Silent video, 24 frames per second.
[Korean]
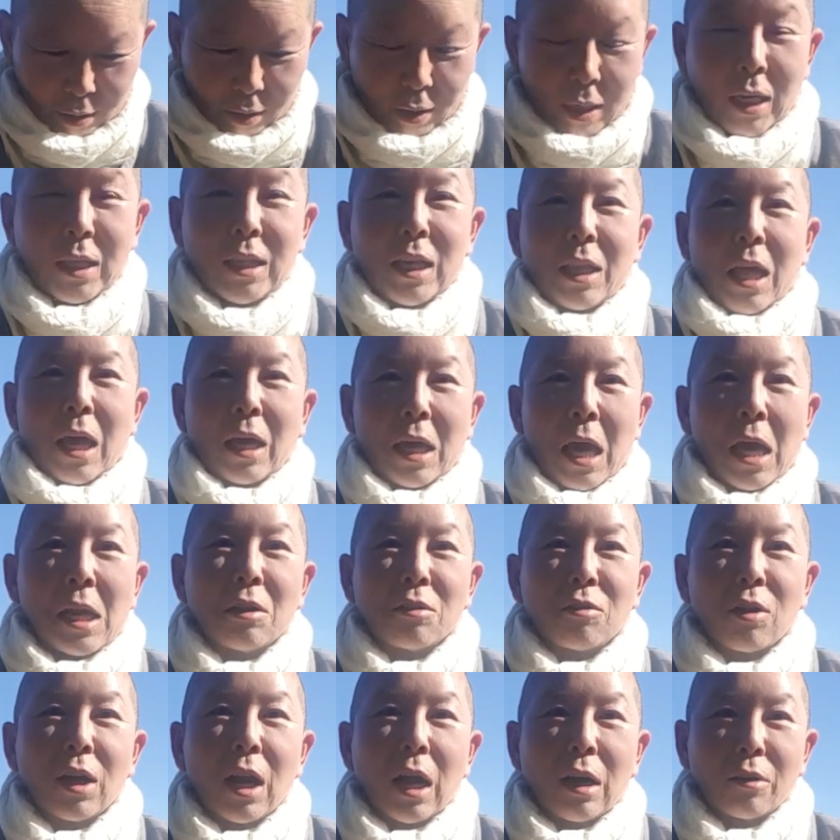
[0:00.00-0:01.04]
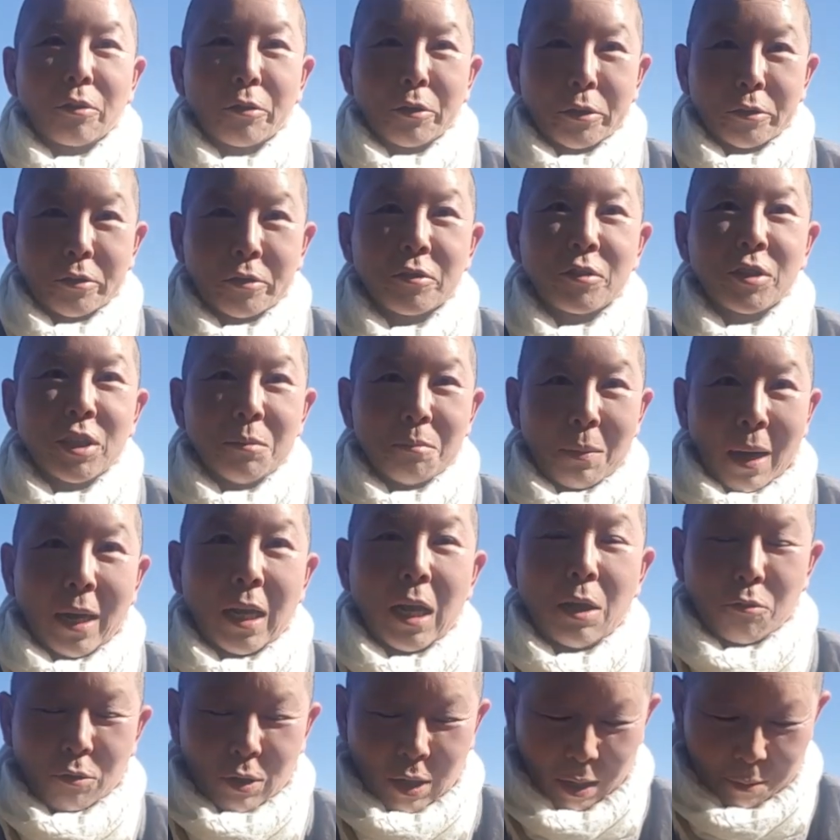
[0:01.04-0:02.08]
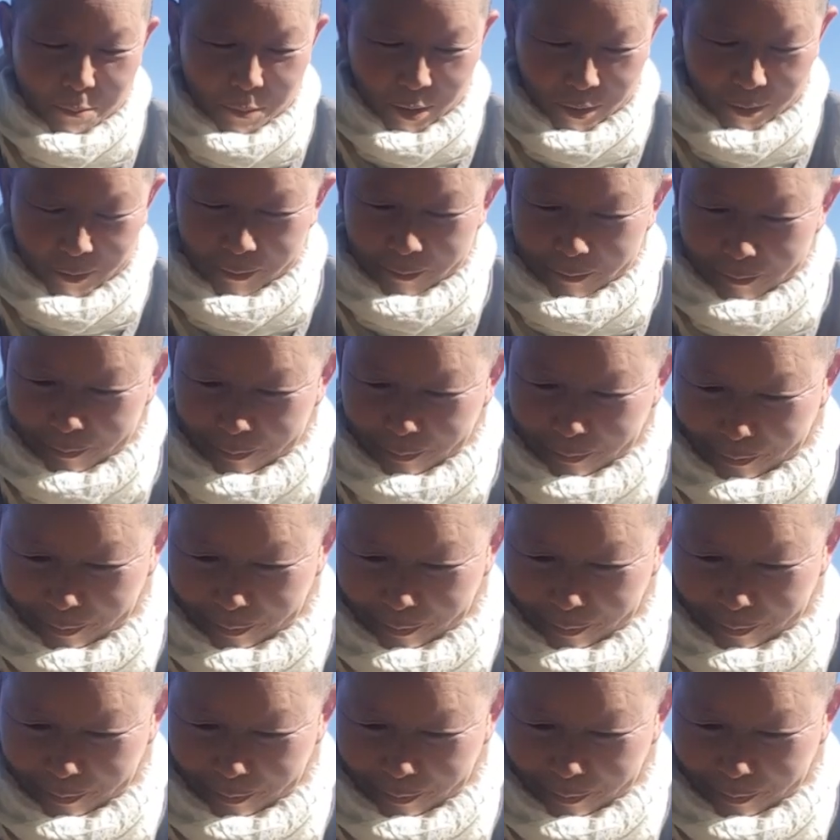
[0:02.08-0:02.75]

그게 이제 내 캐릭터라는 거예요. 그 스님 말에 의하면.